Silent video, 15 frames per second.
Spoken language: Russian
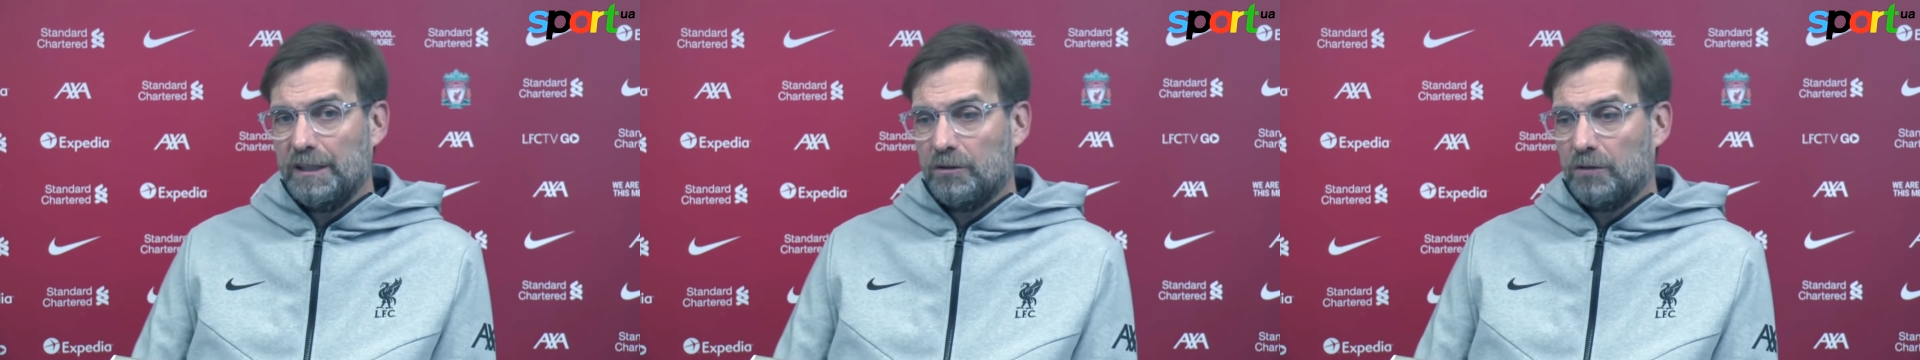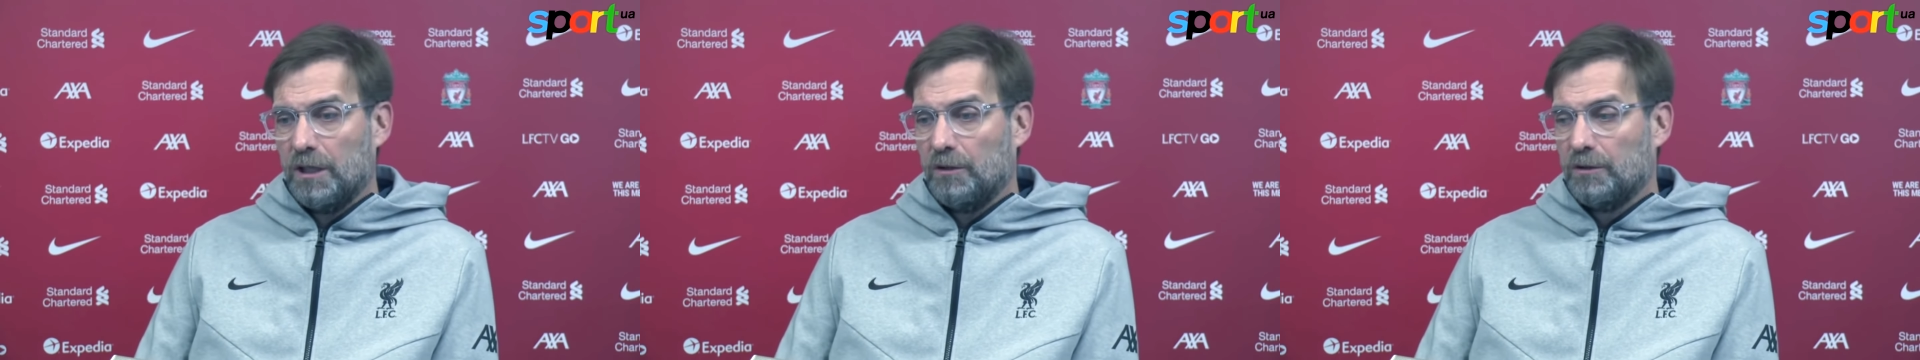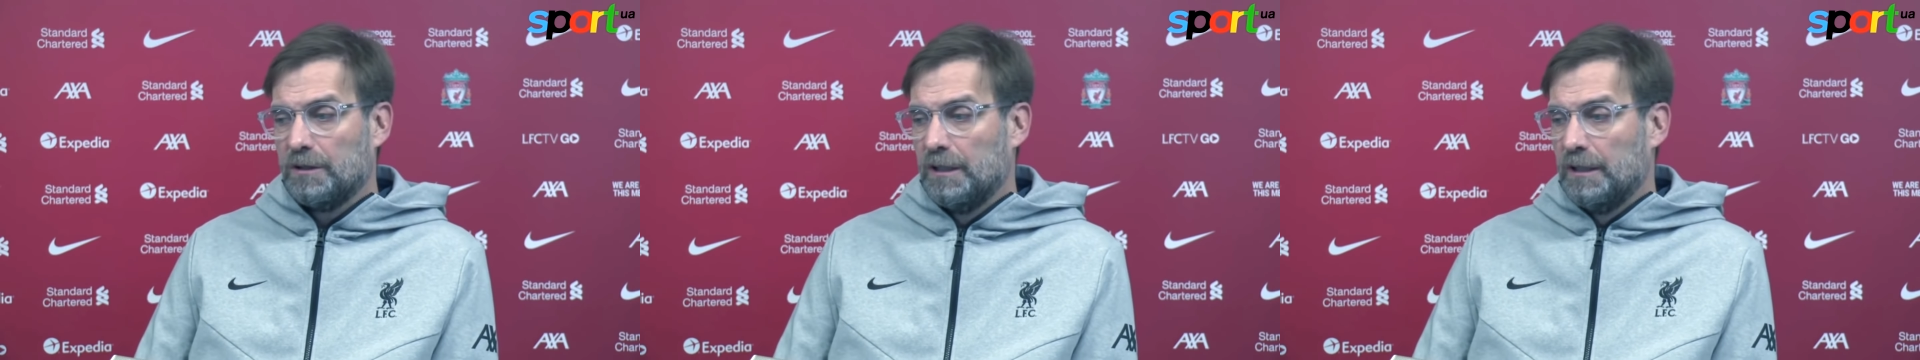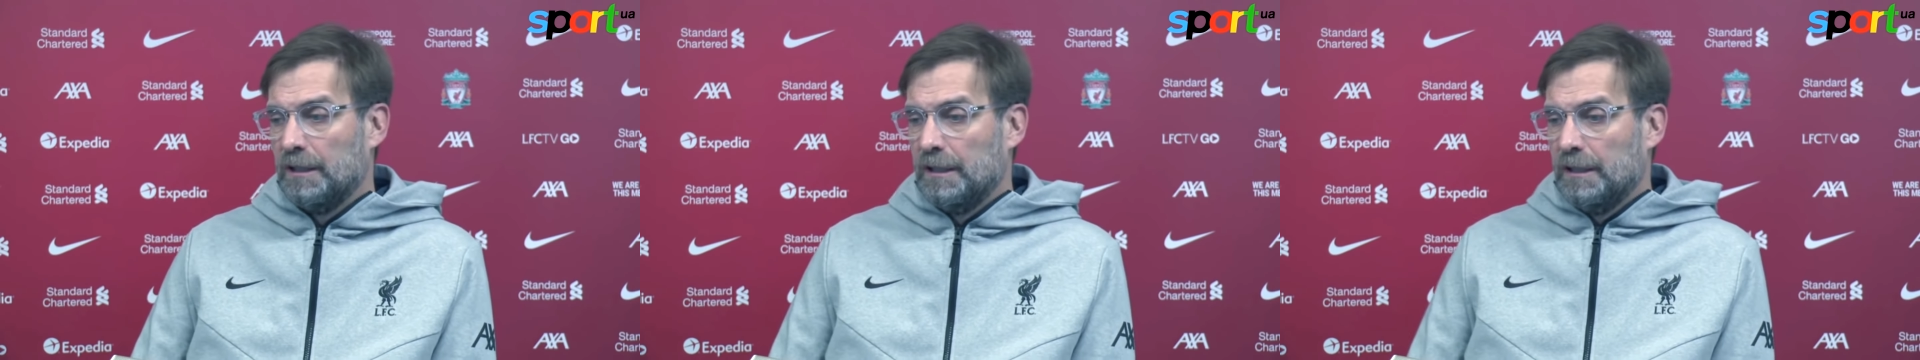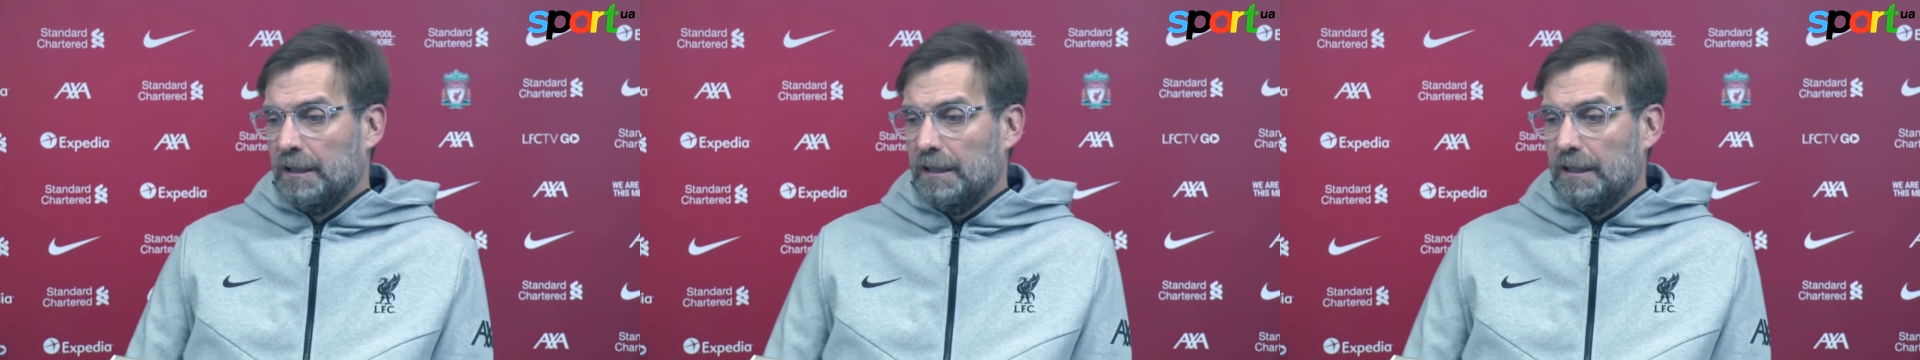большую
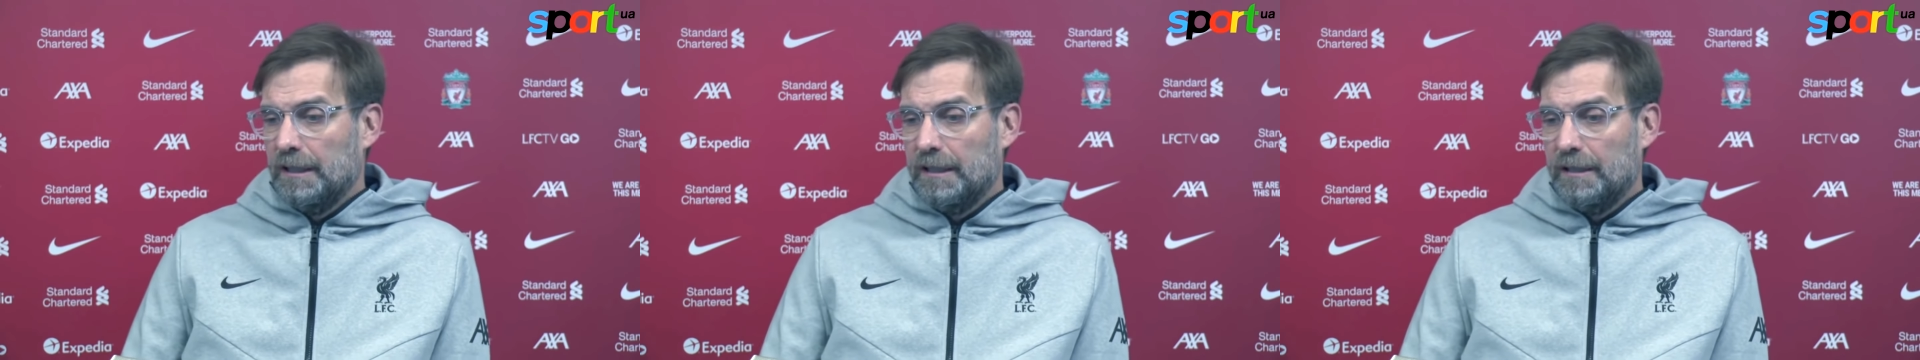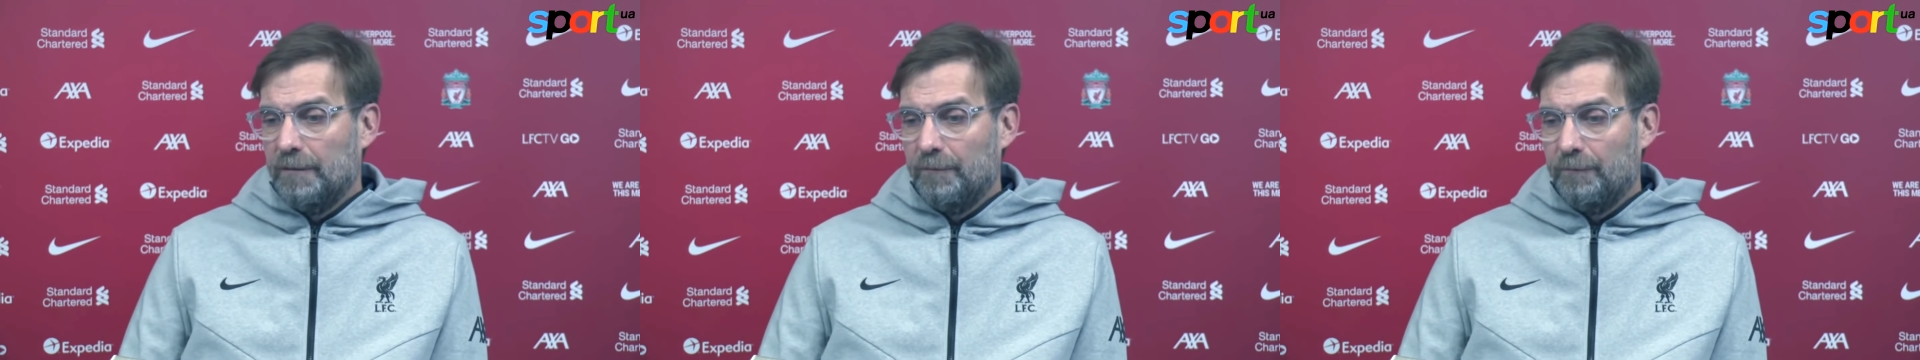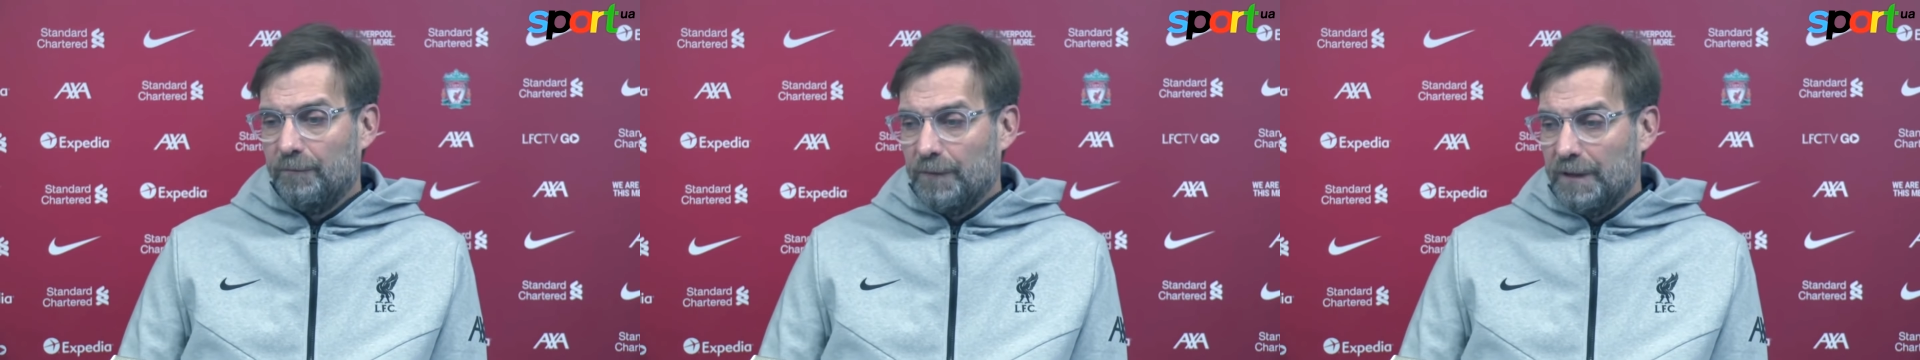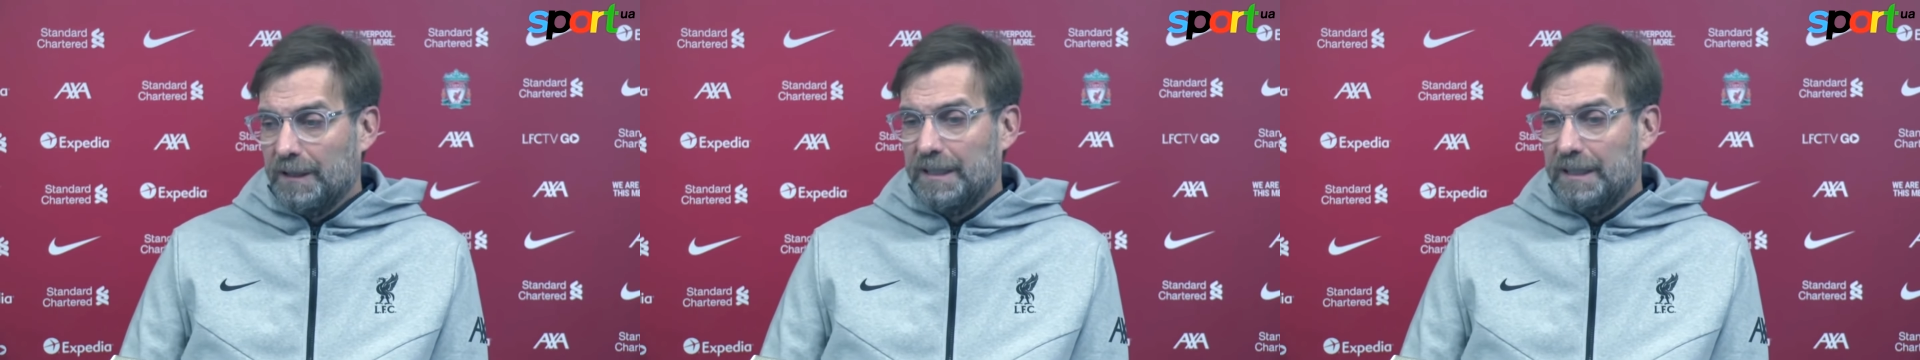часть недели.